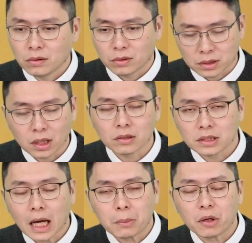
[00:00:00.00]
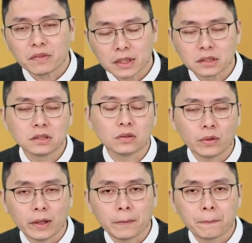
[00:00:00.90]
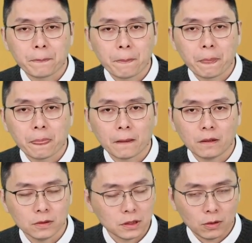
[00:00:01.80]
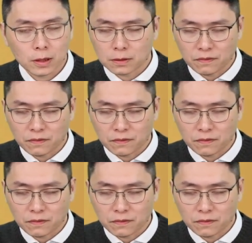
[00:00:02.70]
有个超级大爆发的机会，因为这块